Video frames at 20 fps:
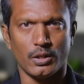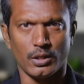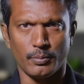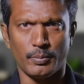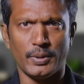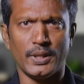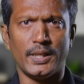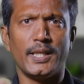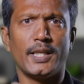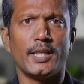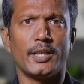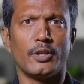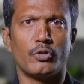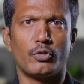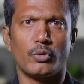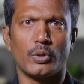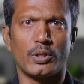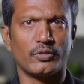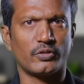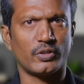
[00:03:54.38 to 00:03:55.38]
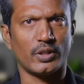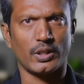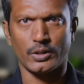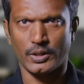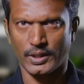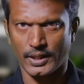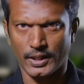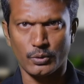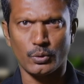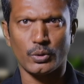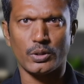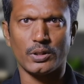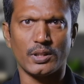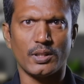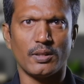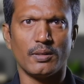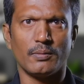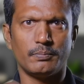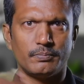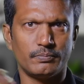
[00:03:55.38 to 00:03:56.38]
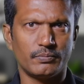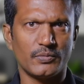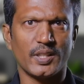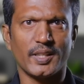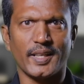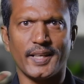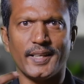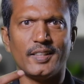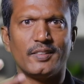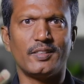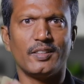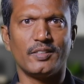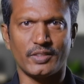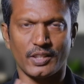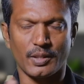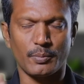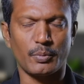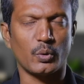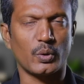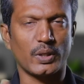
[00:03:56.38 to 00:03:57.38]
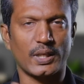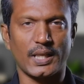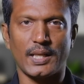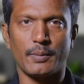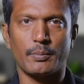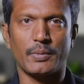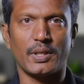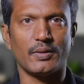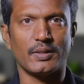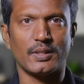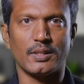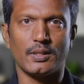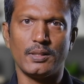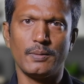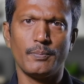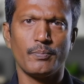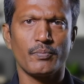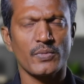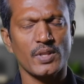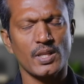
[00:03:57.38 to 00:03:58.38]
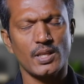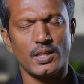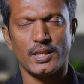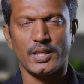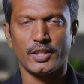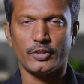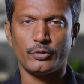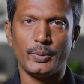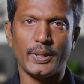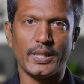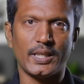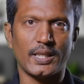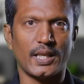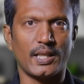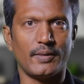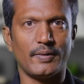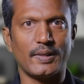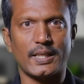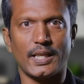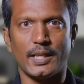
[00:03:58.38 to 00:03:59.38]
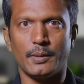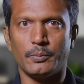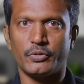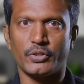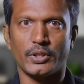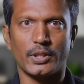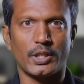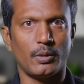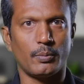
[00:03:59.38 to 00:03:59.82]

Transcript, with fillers: பில்டிங் இன்சூரன்ஸ் ஆகட்டும் எனக்கு ஒரு இந்த ரெய்னி சீசன் அப்போ ஒரு கிளைம்லாம் வந்தது எஸ்பிஐ நல்லாவே கிளைம் செட்டில்